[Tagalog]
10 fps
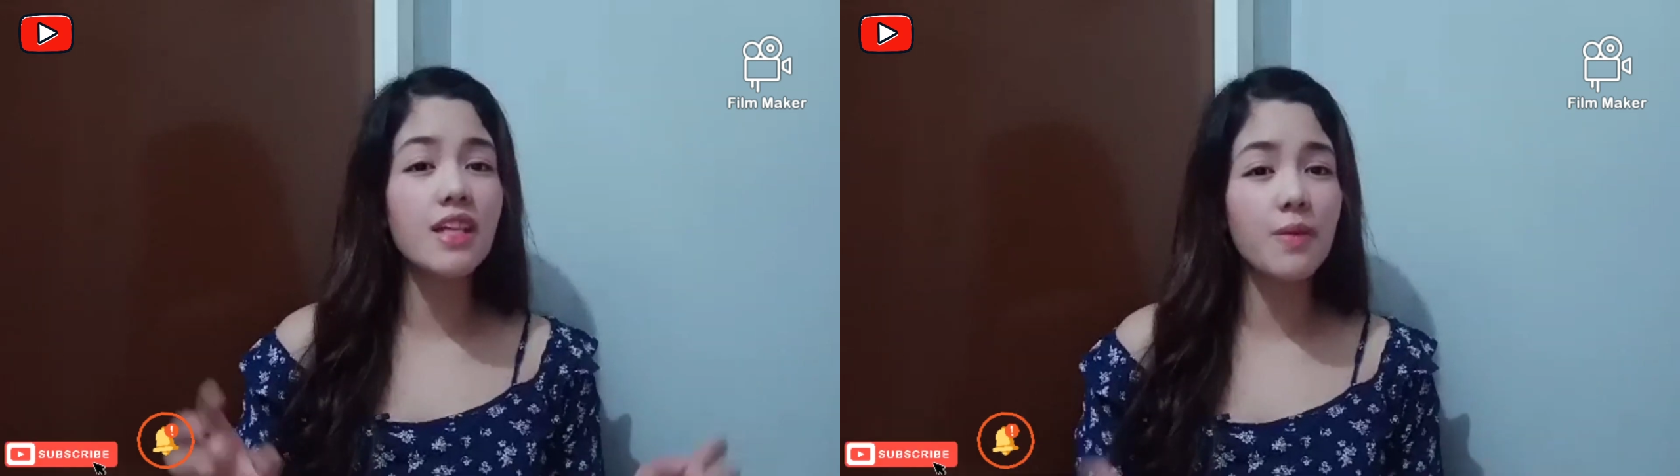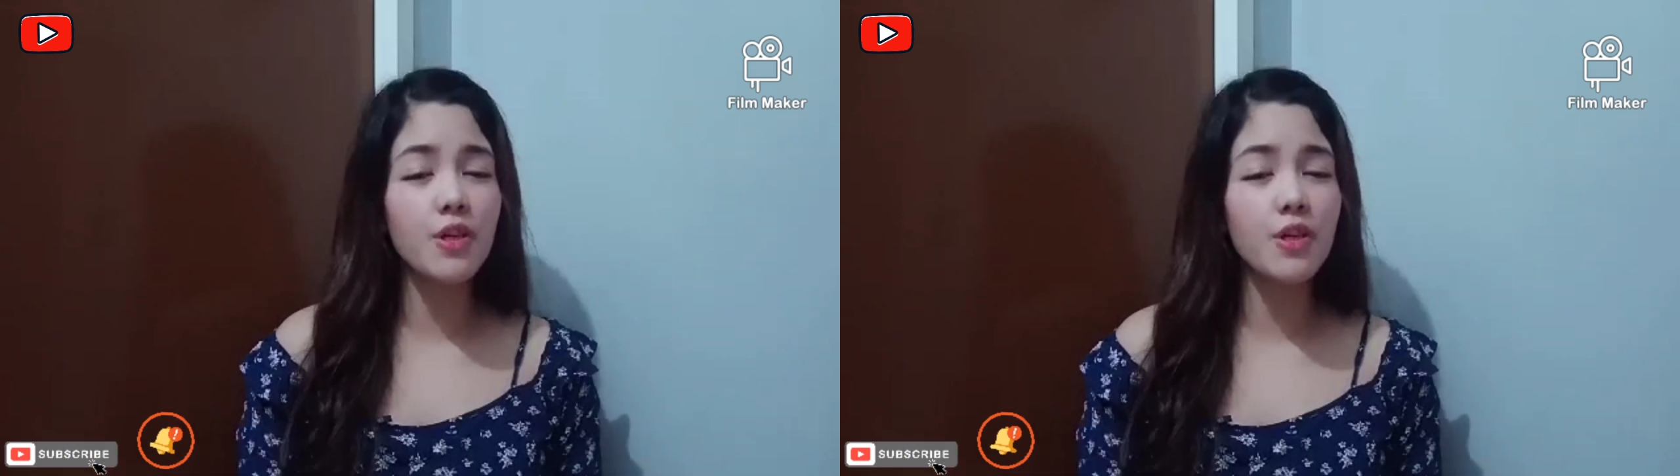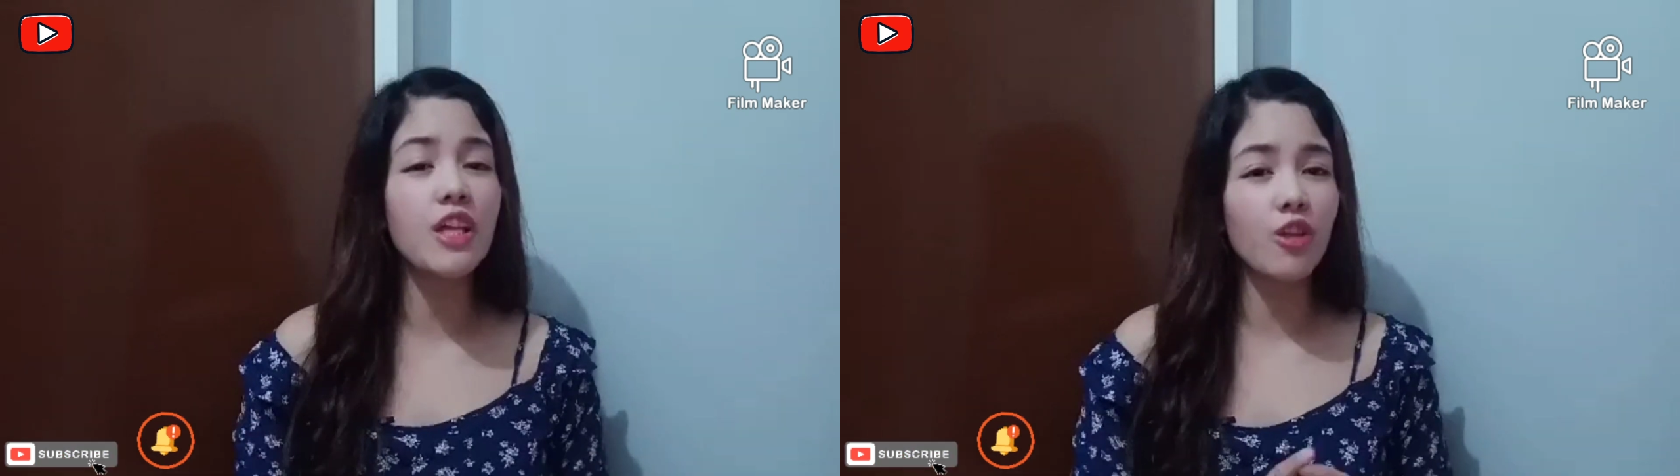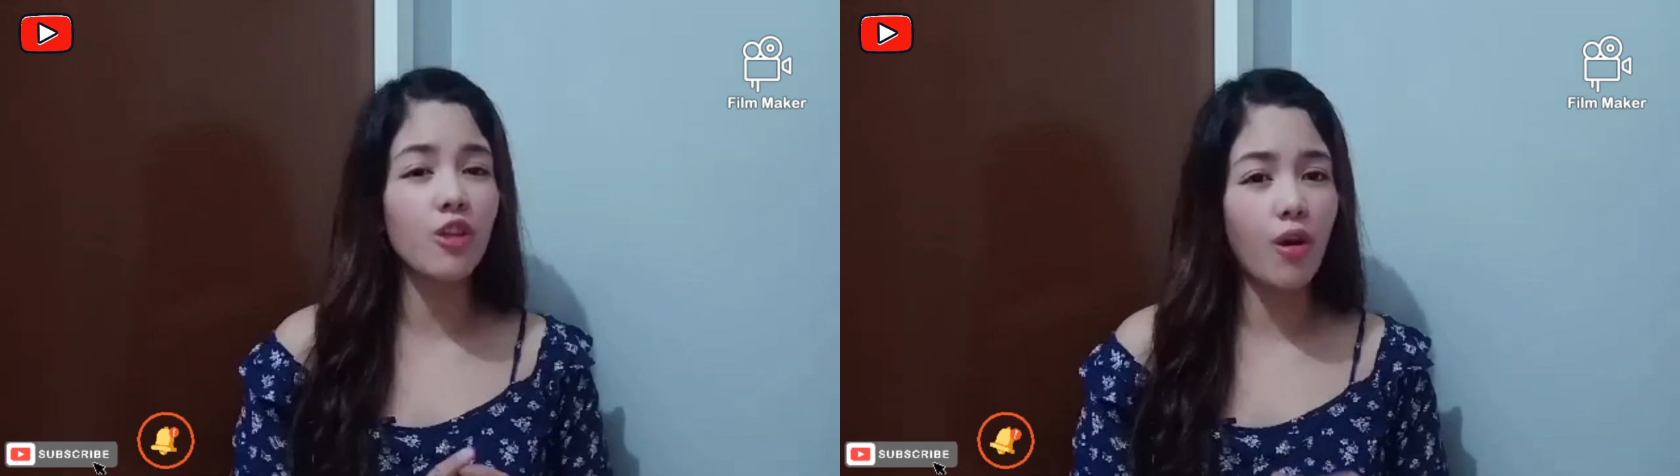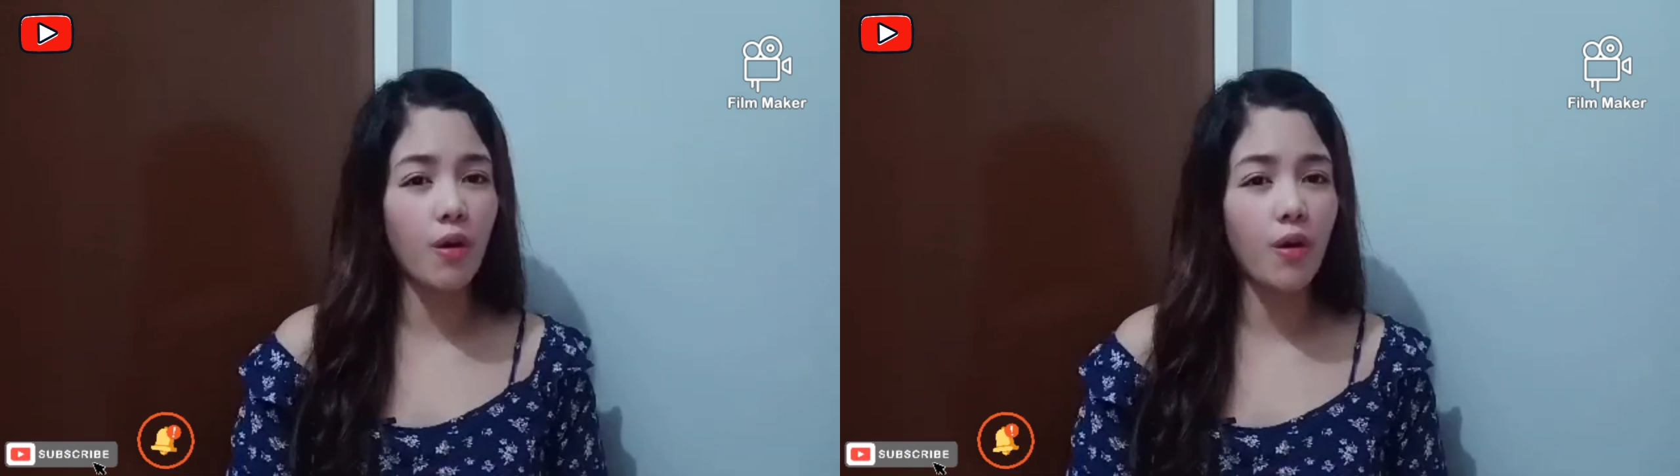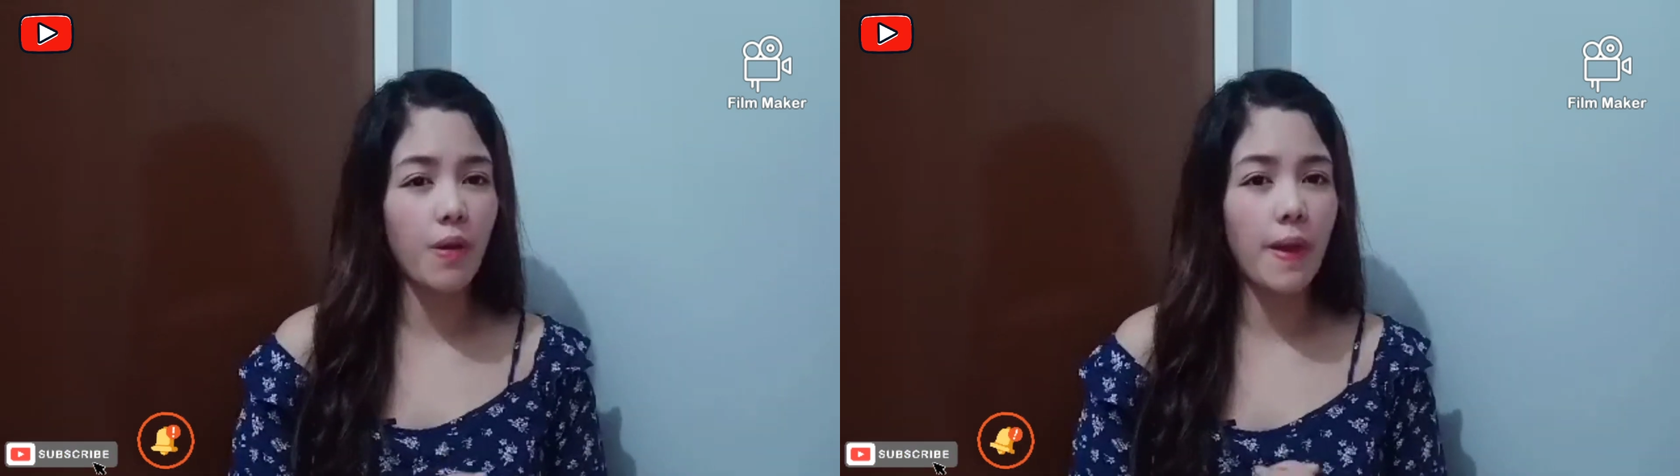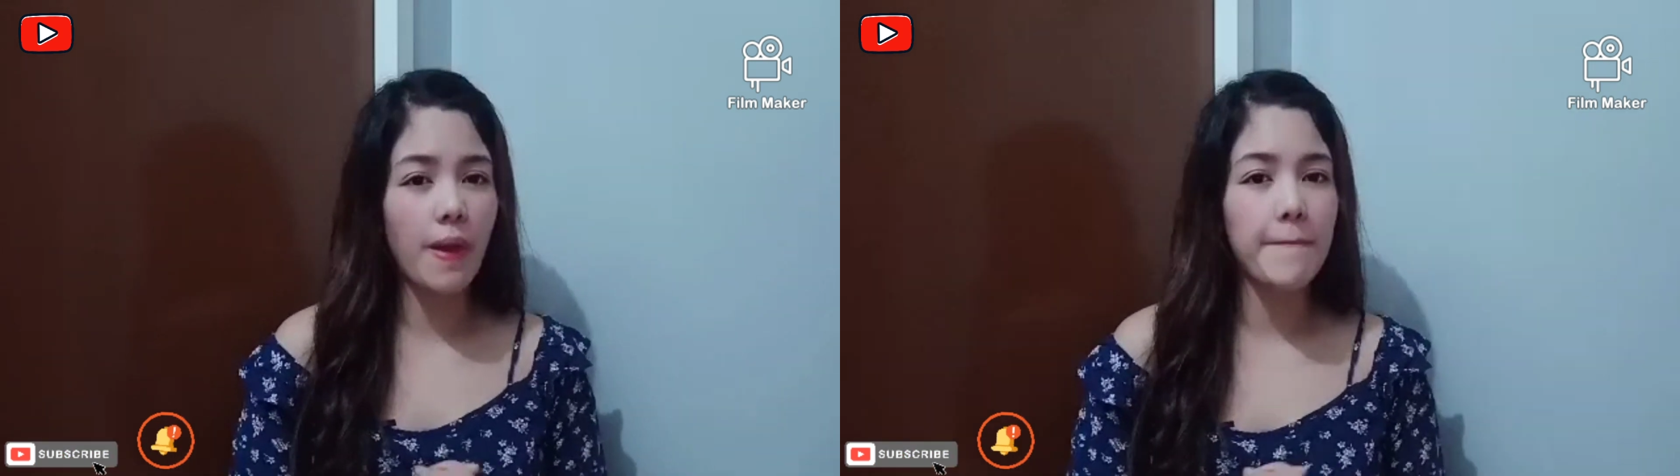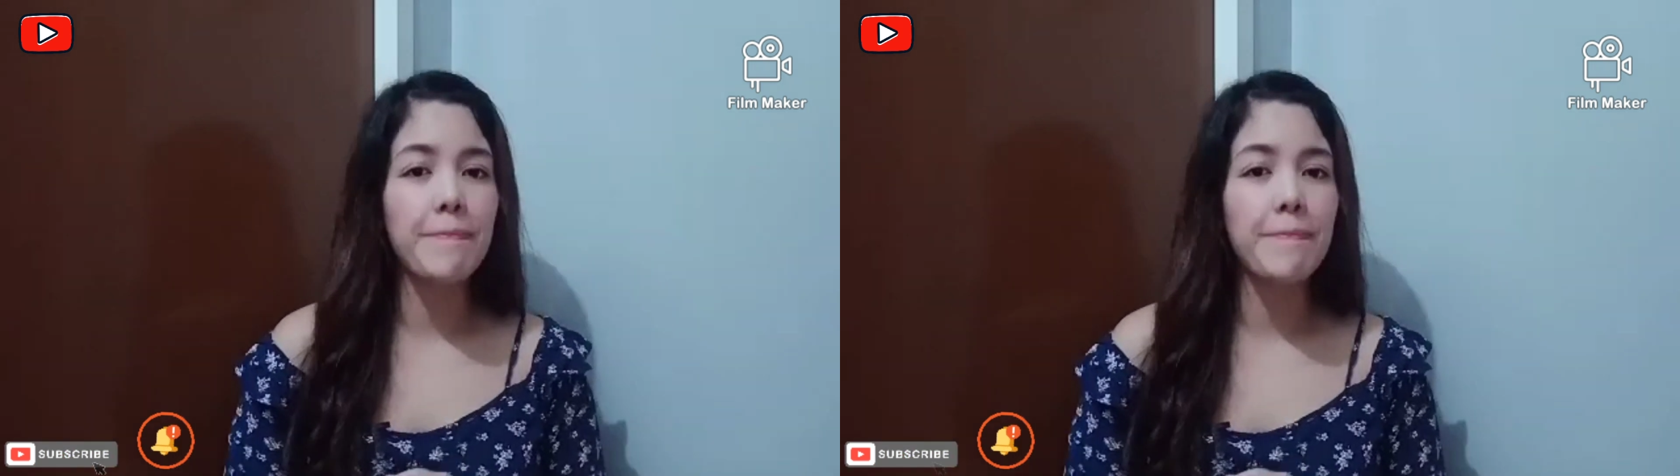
description nito.